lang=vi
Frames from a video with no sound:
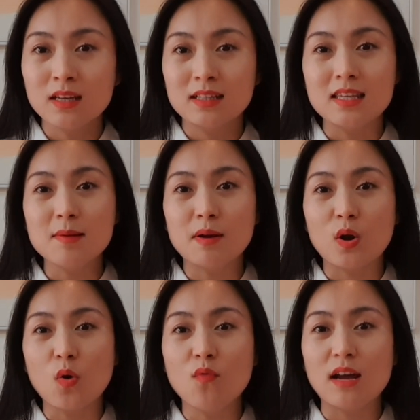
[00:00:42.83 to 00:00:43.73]
thế nhưng mà
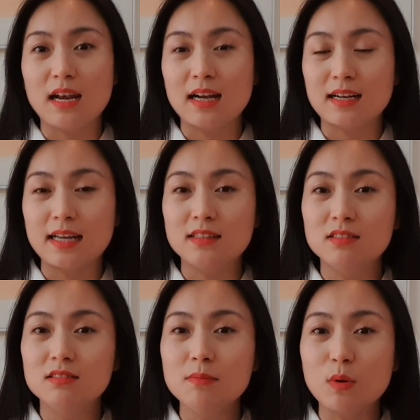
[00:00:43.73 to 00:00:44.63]
nó không phải là cái
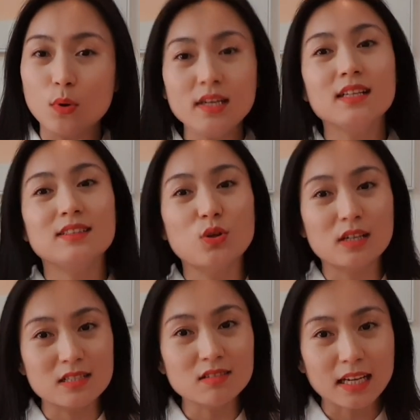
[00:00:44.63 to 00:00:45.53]
thứ mà quyết định cho
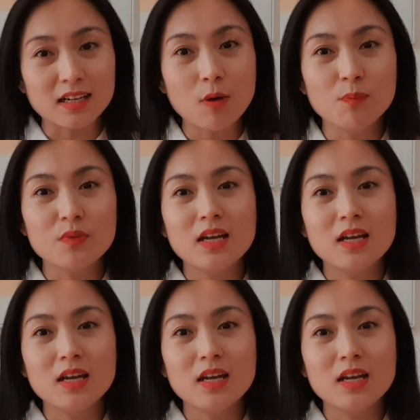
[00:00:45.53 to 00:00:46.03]
cái sự thành công.